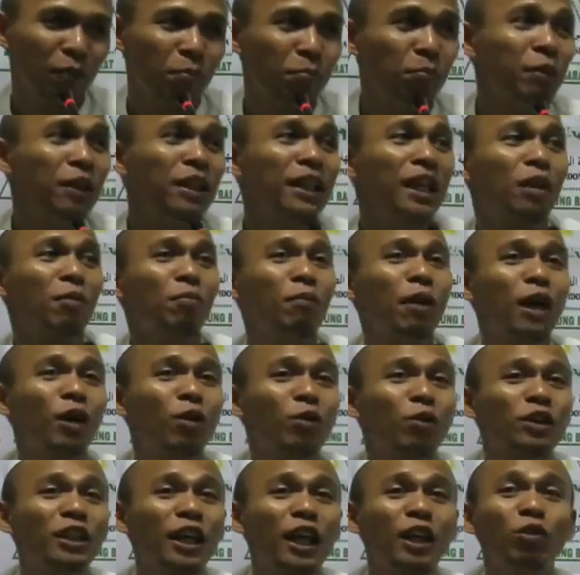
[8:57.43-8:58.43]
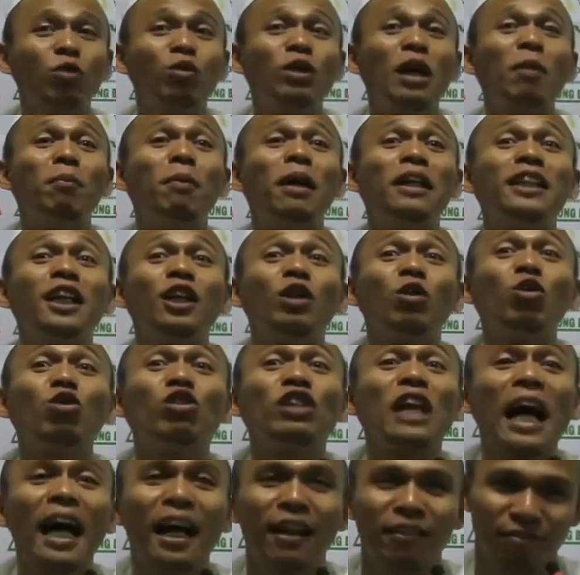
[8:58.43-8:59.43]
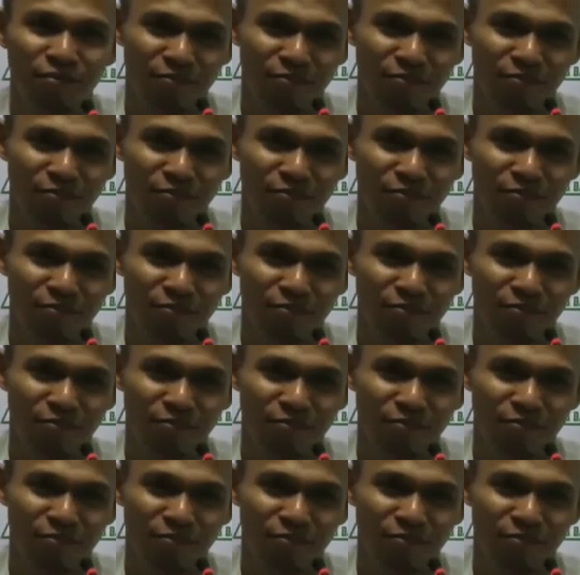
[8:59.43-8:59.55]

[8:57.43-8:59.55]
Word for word: Biar makhluknya itu nggak banyak dosa.